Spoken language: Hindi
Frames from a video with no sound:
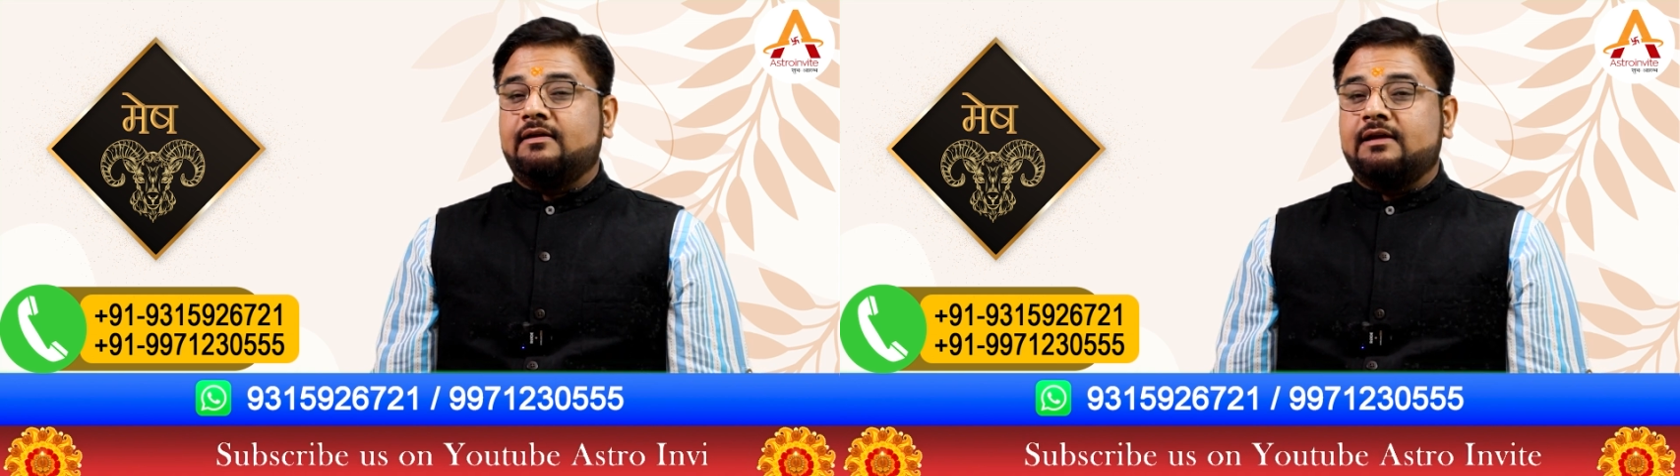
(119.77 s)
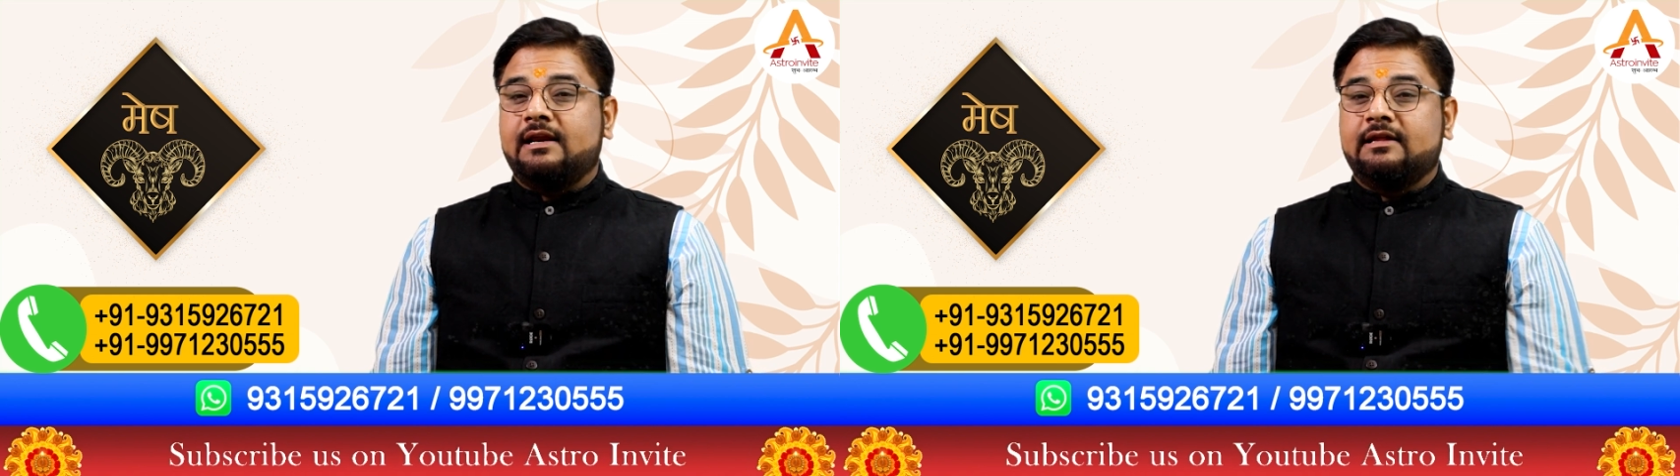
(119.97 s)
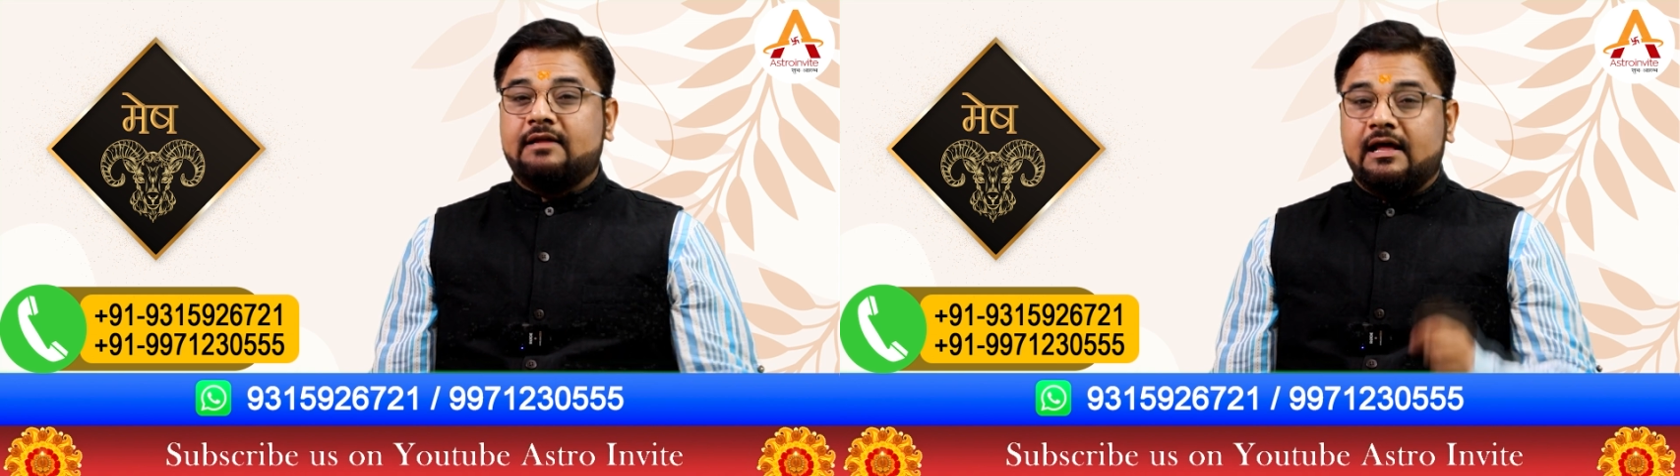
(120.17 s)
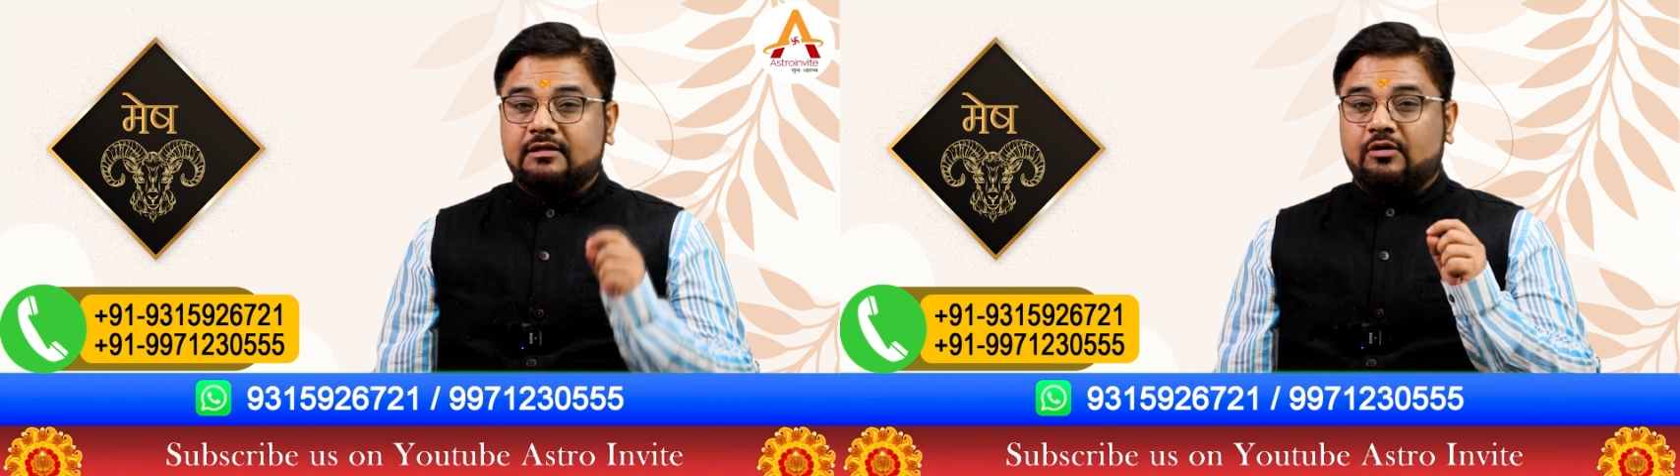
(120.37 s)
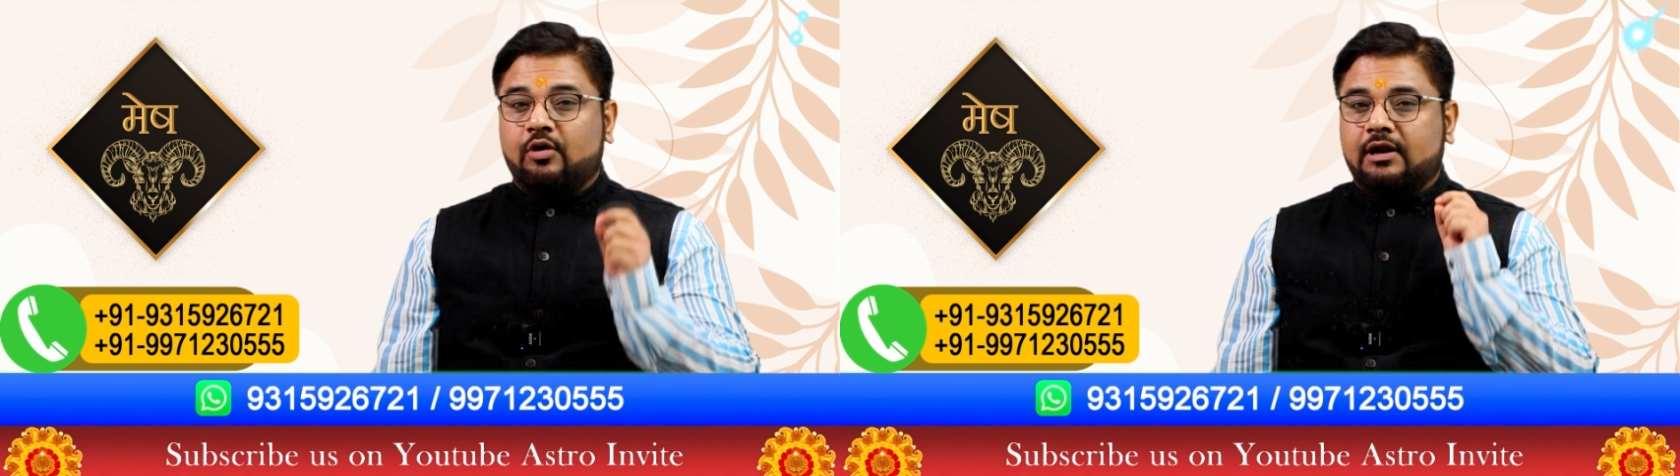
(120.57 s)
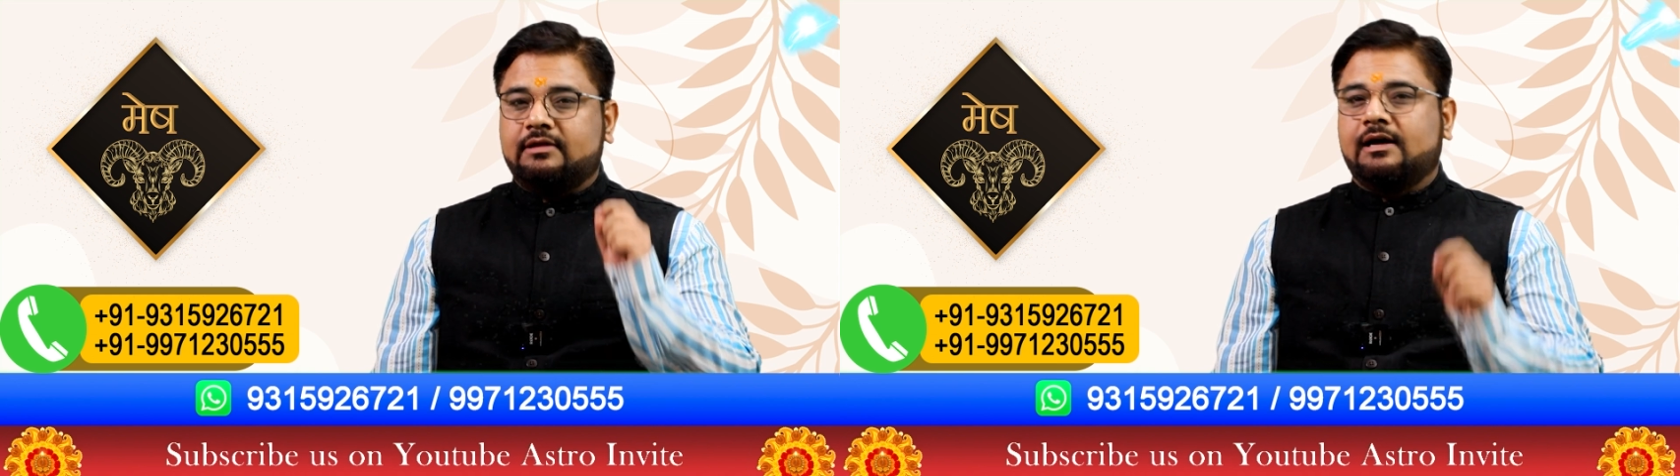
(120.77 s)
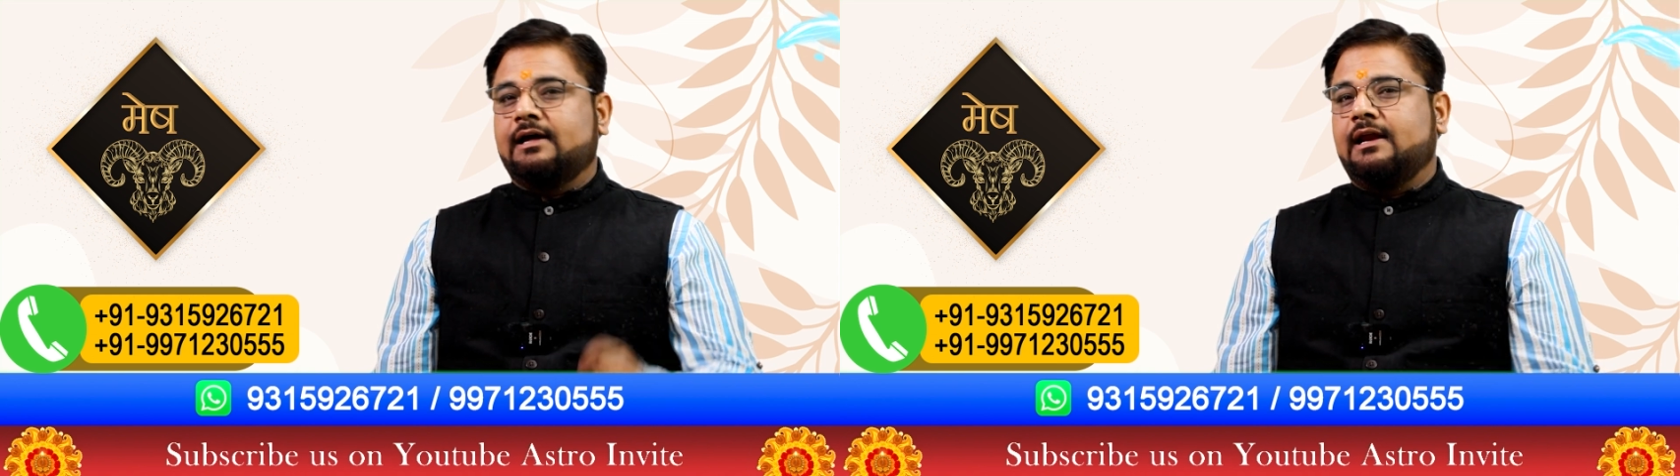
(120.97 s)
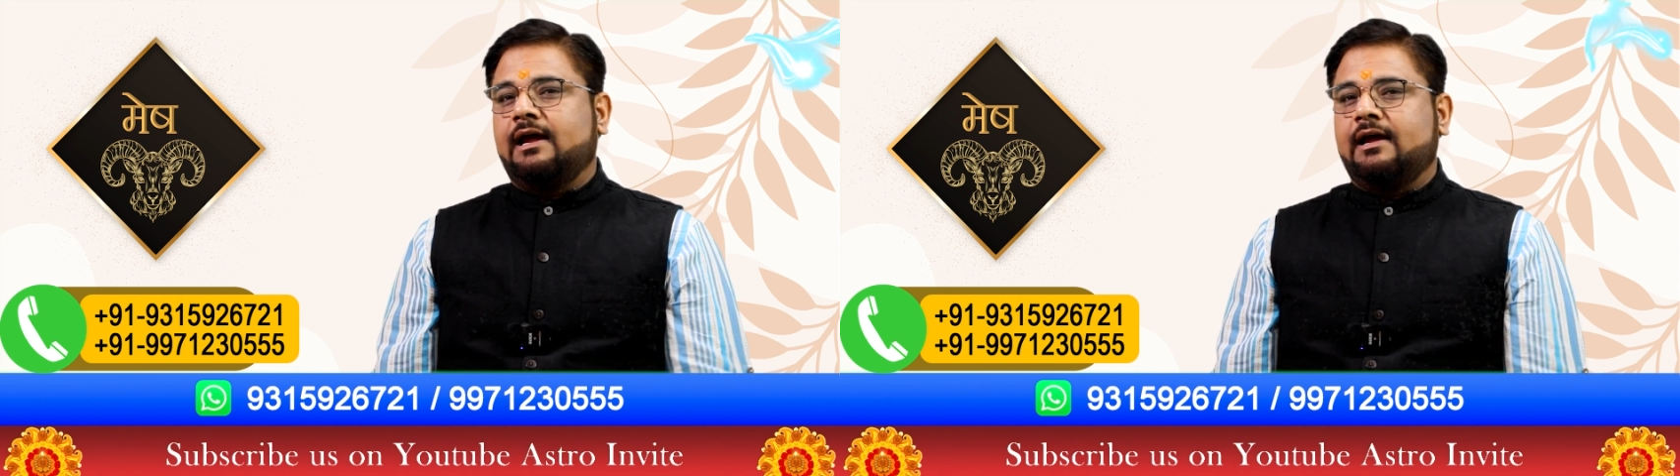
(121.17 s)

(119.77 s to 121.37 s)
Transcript: यानी धन दौलत का ग्रह